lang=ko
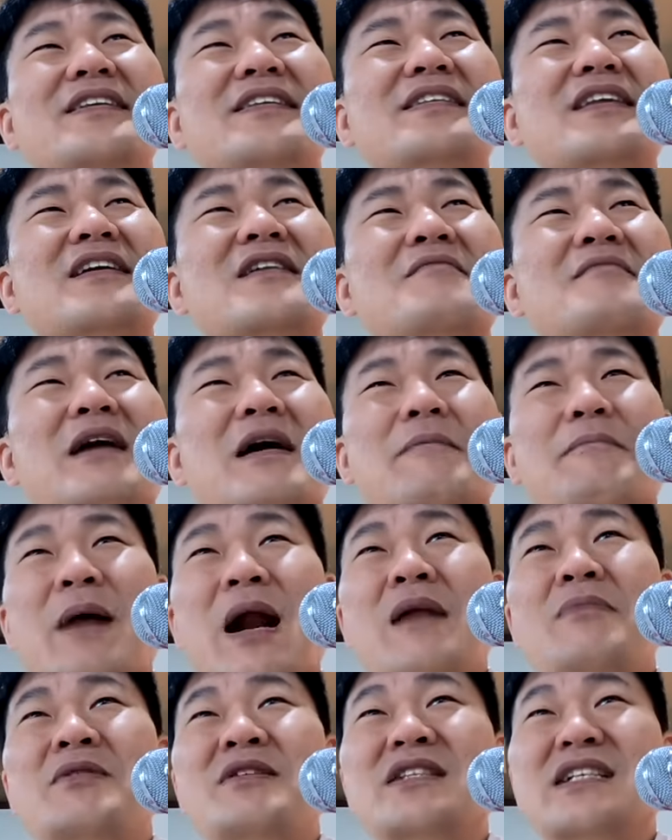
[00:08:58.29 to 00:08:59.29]
떤 때는 막
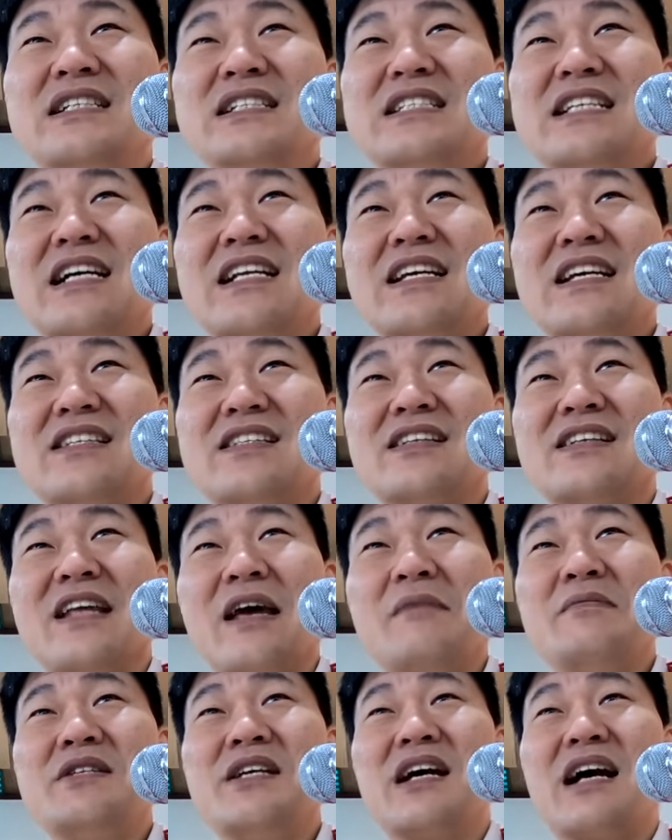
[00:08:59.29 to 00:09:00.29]
밟은 그 자리에서
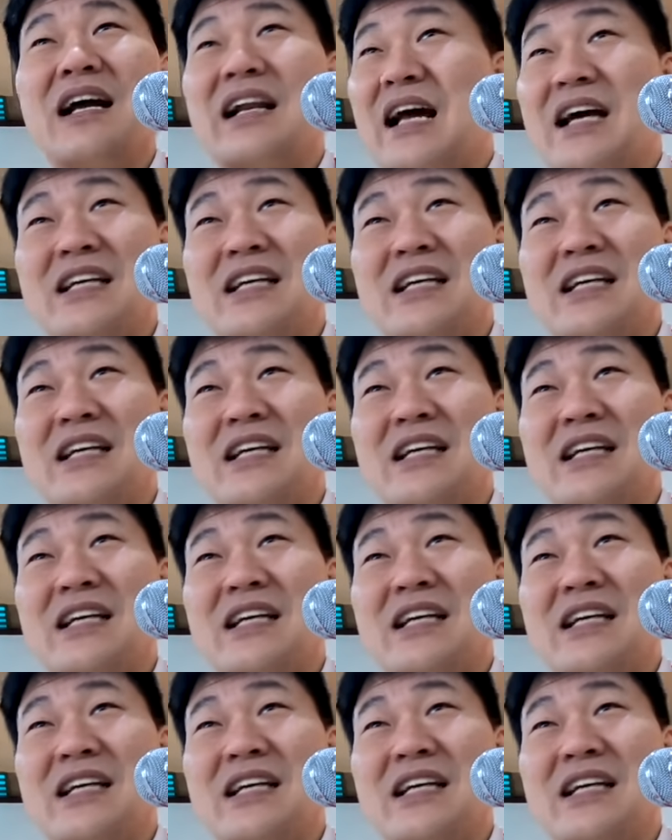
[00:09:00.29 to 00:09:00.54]
냄새가 한